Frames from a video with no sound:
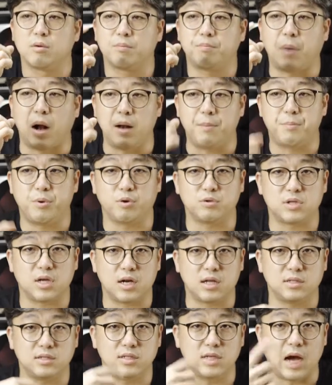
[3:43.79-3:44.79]

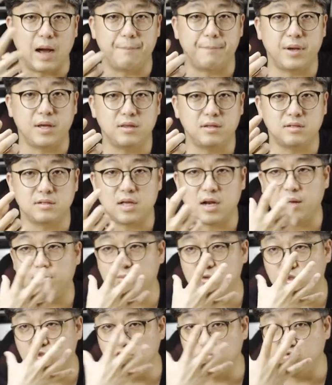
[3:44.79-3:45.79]
발표자라든지 앞에 있는
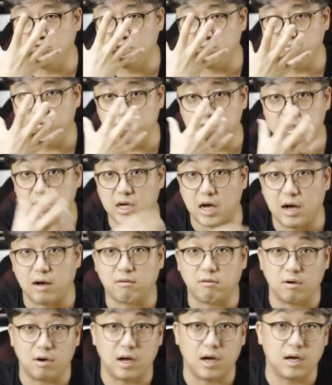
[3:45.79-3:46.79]
사람들 눈이 부시지
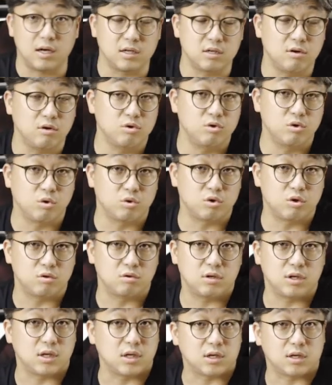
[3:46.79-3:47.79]
않거나 이런
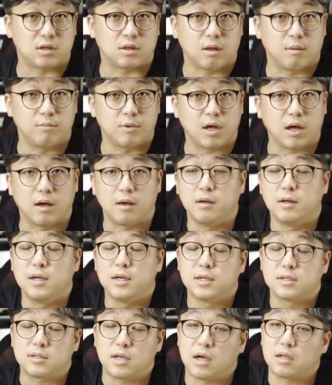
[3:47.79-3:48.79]
요소들이 있기 때문에
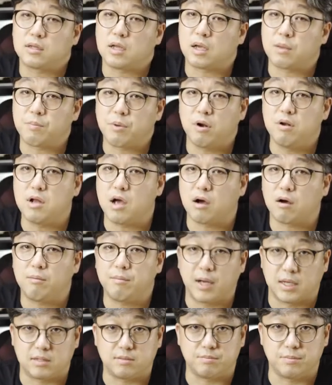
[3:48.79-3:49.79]
상당히 편리한 건
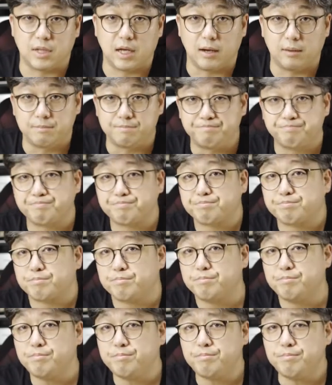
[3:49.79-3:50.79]
맞습니다.
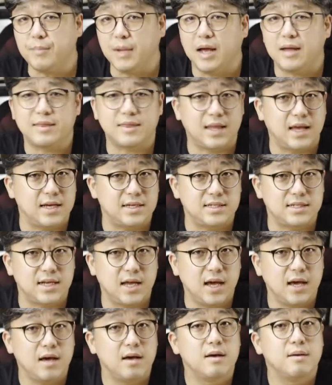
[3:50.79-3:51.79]

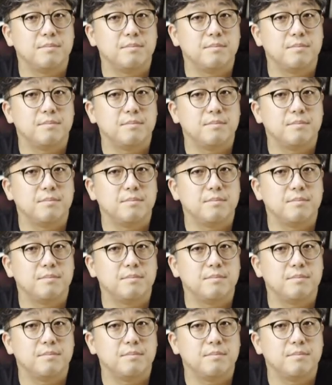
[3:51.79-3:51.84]
대신에